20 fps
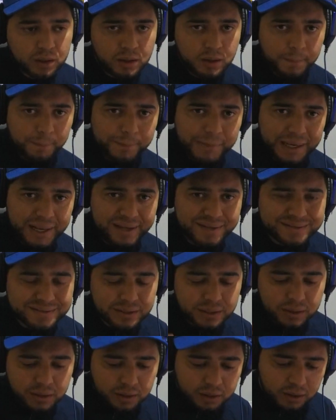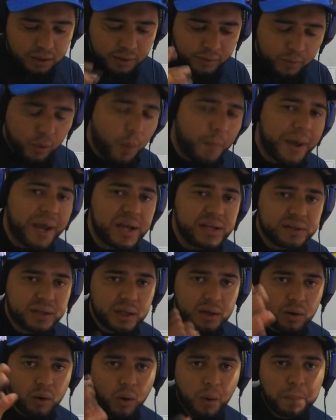Beleza?
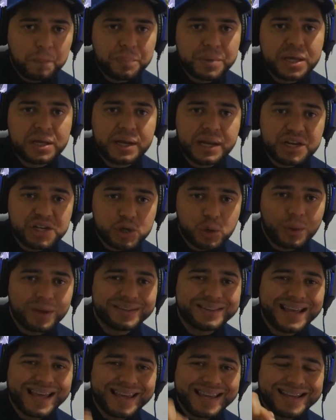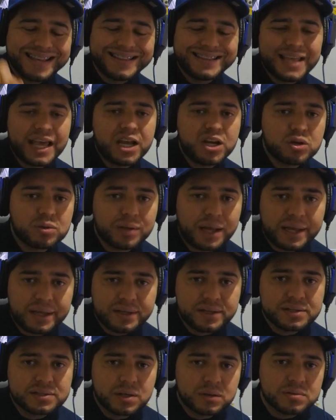Comentem, opinem. Chegou até aqui, deixa o
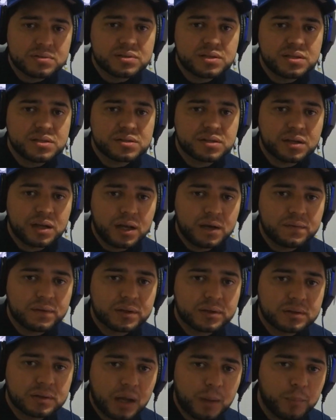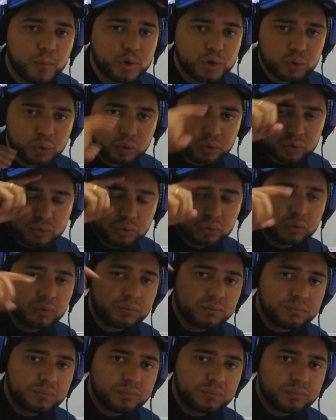likezão, se inscreva. Tamo junto.